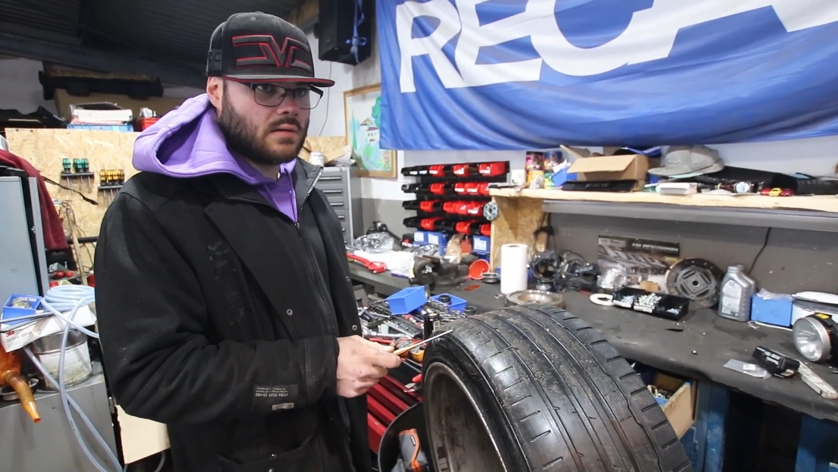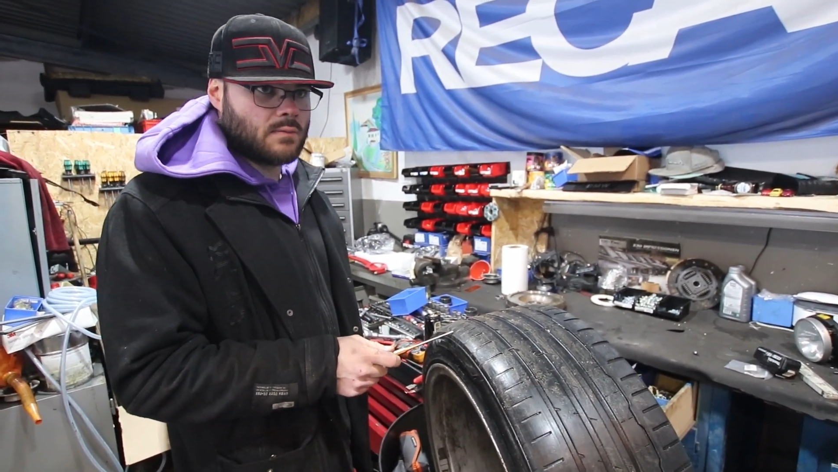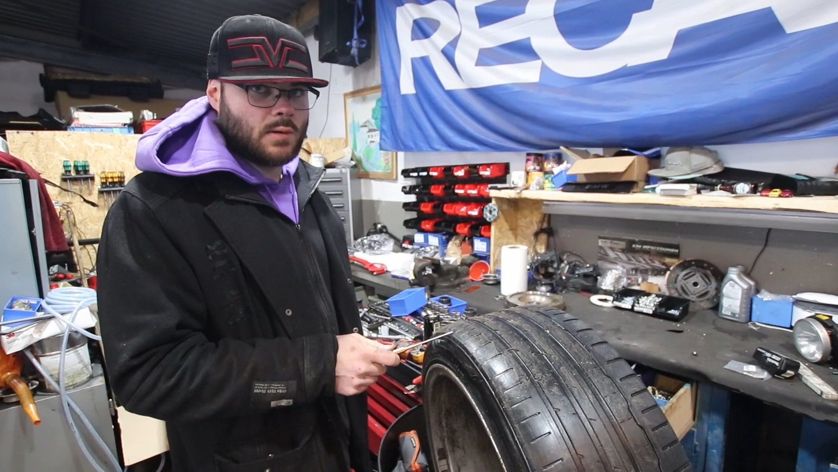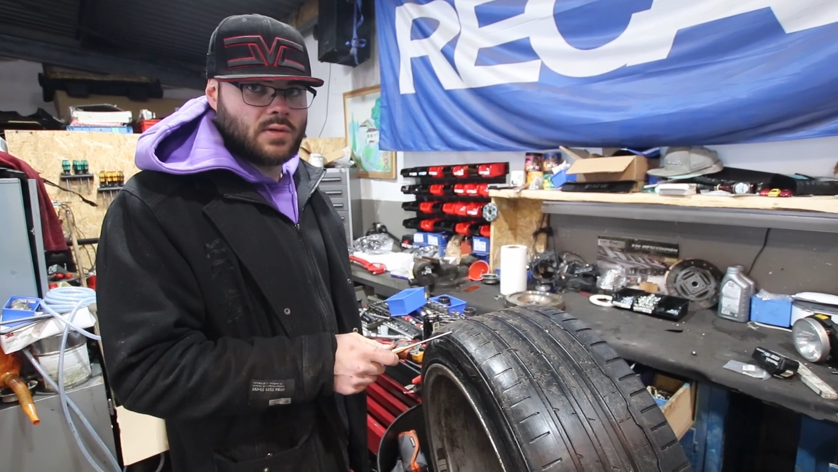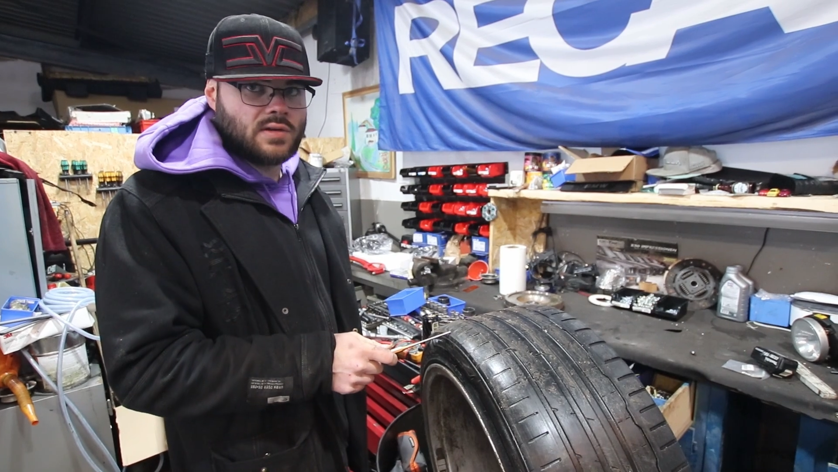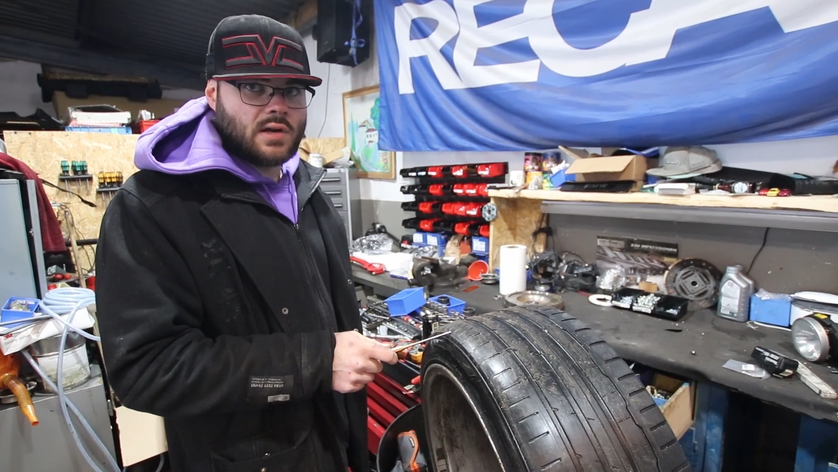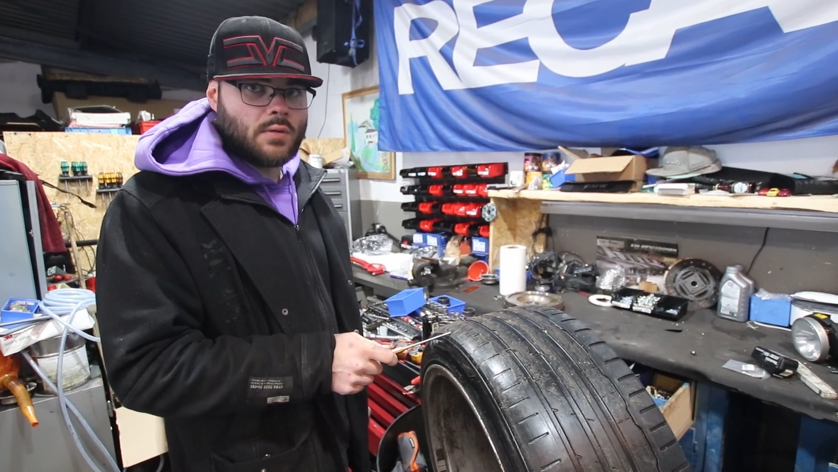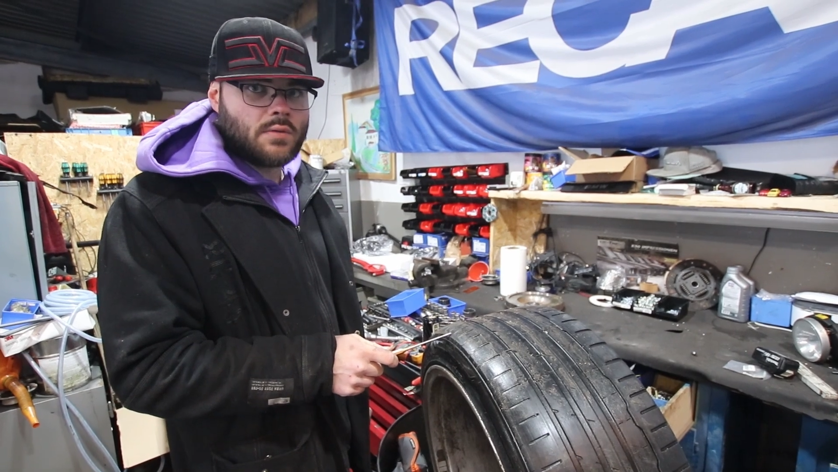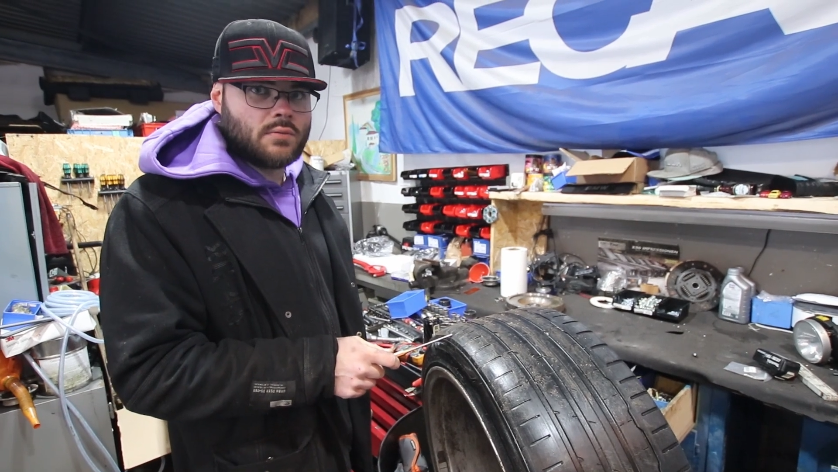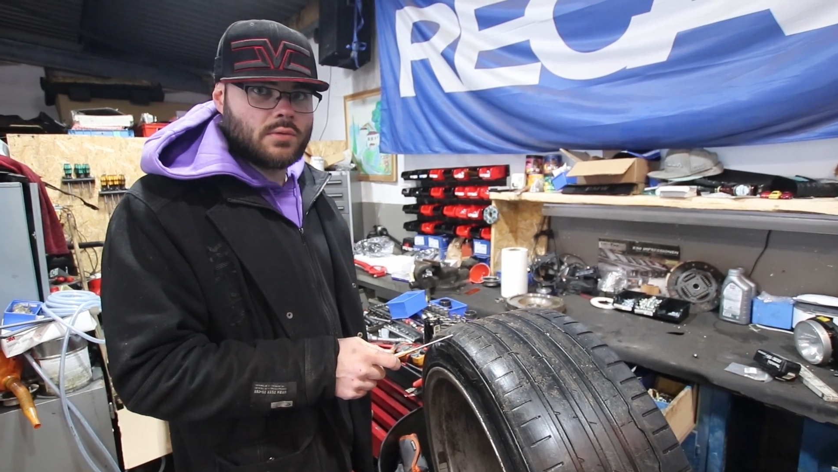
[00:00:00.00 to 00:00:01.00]

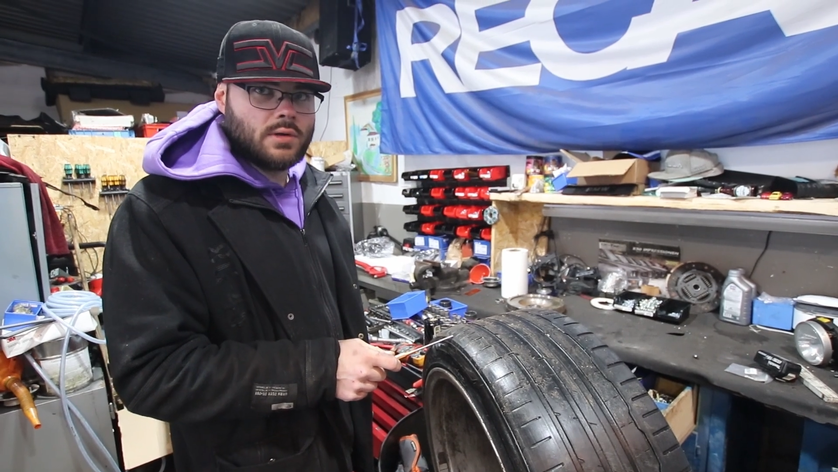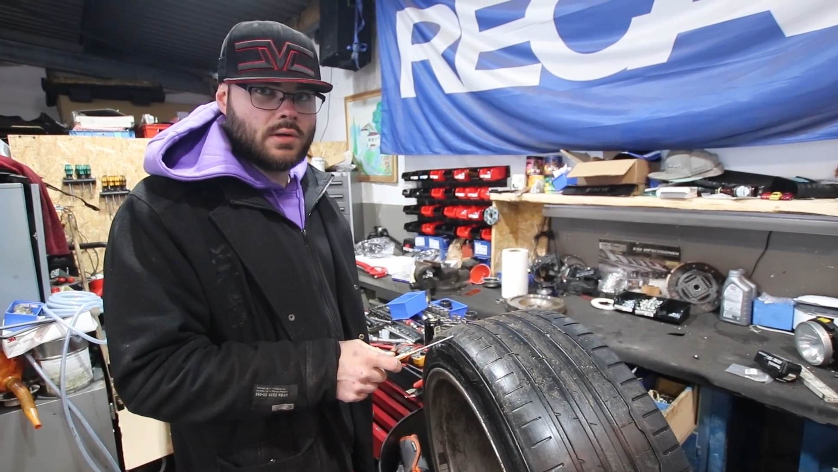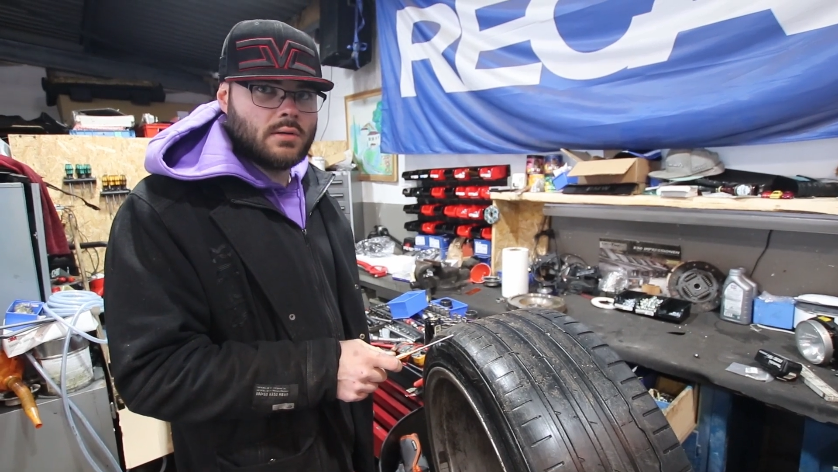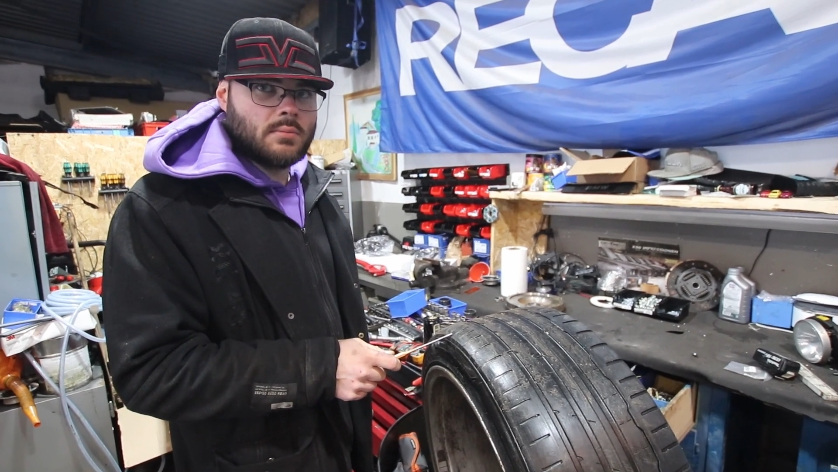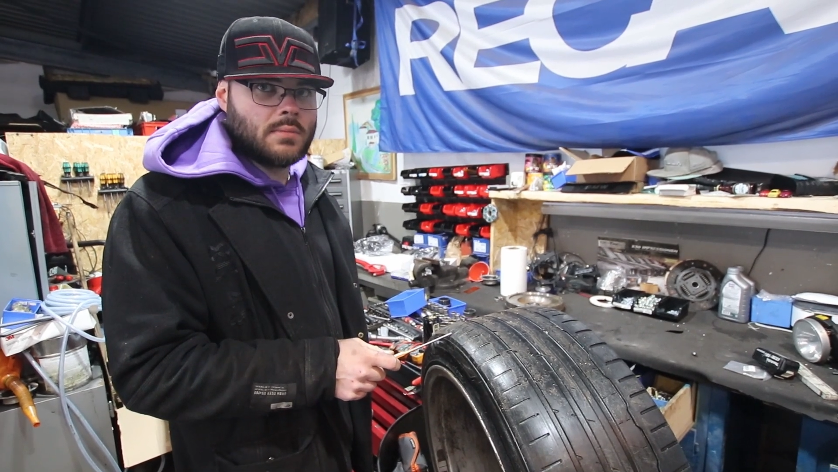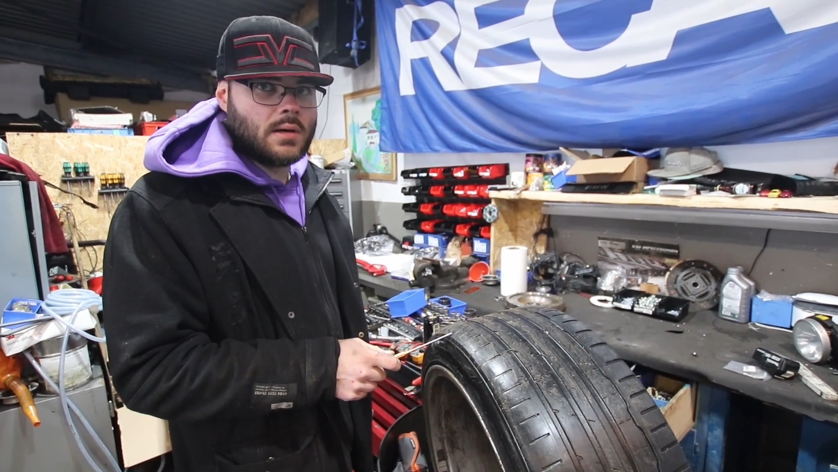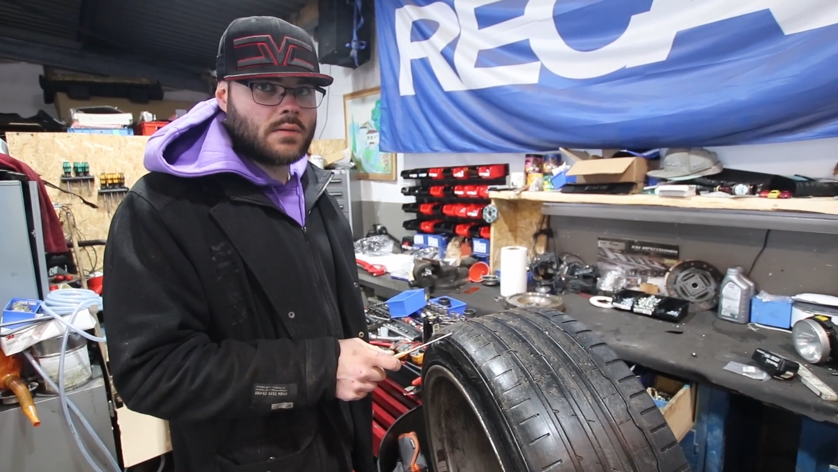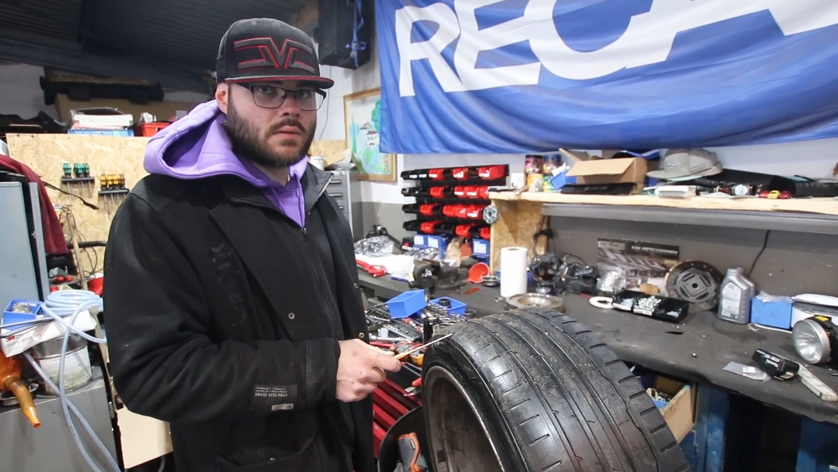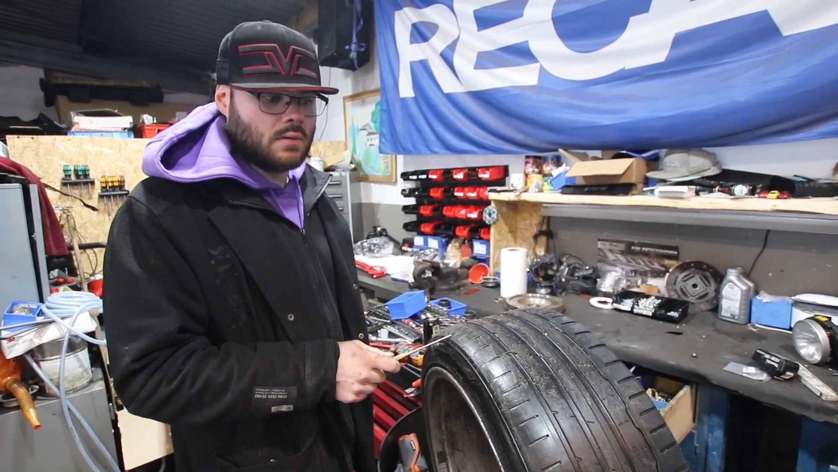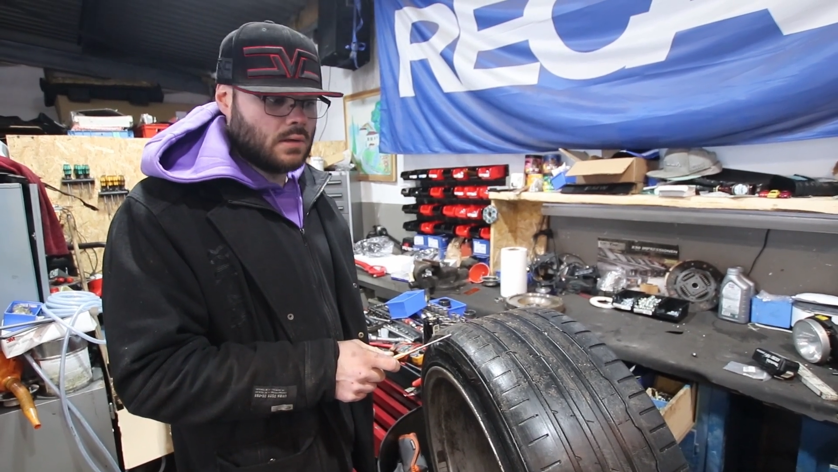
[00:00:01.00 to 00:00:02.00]
20.000 runter,
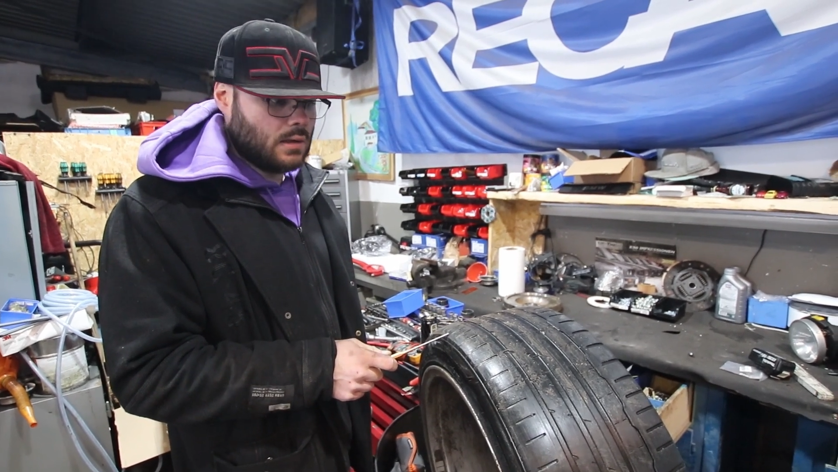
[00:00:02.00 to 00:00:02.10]
max.